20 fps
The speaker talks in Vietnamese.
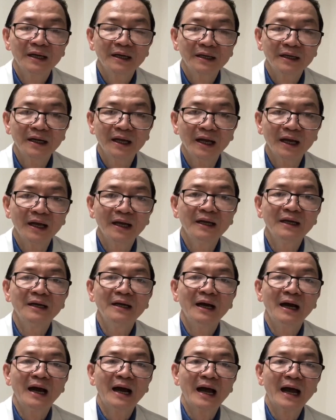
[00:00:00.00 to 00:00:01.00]
để
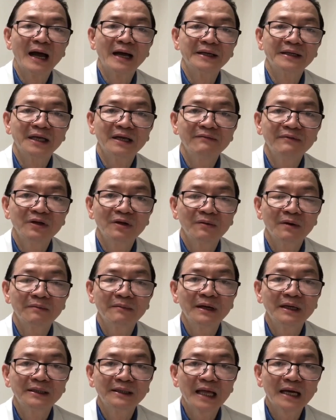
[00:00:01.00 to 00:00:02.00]
hạn chế vi trùng HB
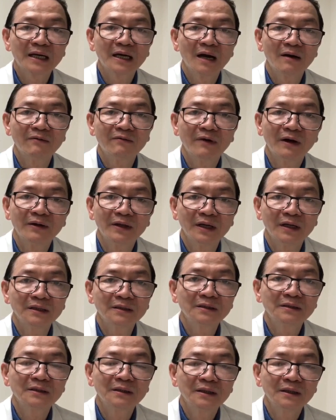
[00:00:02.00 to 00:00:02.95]
tác động vào những